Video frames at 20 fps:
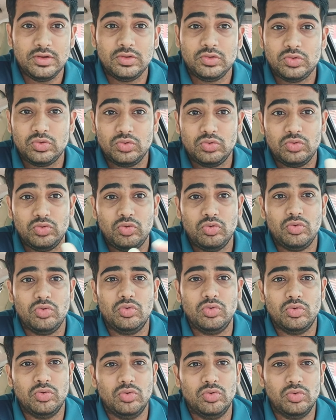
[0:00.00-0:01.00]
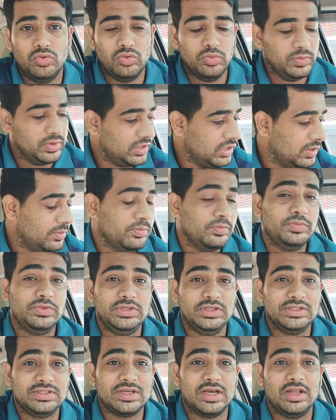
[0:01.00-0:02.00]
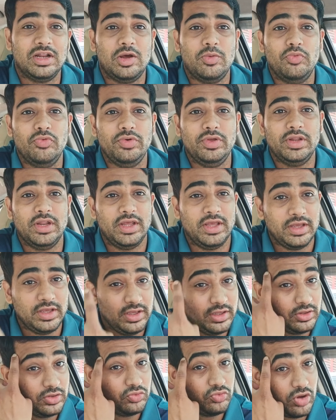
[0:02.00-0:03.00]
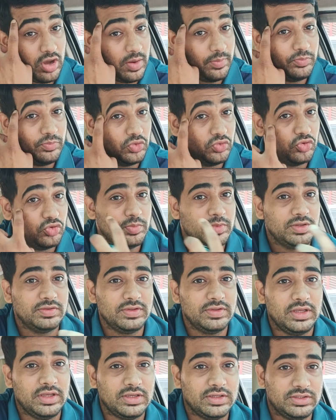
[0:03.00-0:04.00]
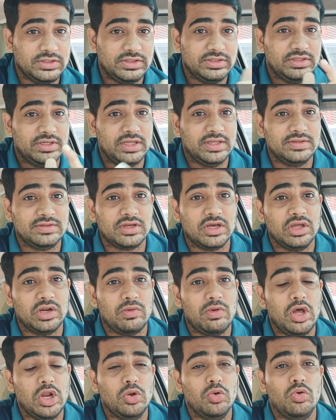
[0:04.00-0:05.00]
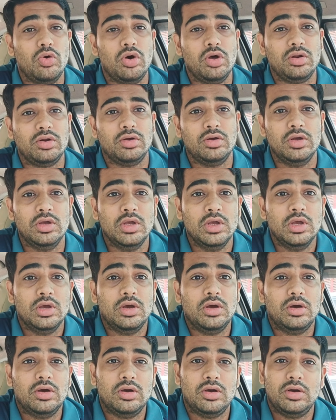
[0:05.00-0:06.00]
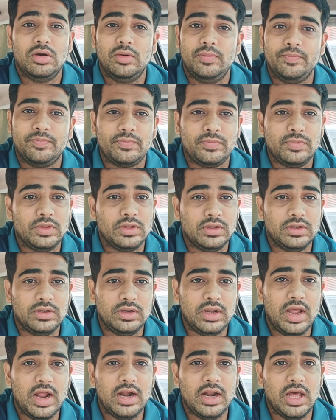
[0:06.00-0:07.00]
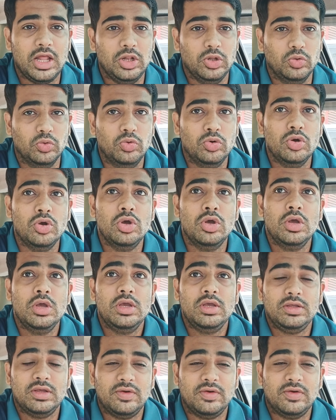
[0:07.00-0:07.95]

तो वो मतलब चीज़ ख़राब हुई रहेगी तो आप दोनों में से एक टेस्ट करवा लो और आ, नया डाल दो या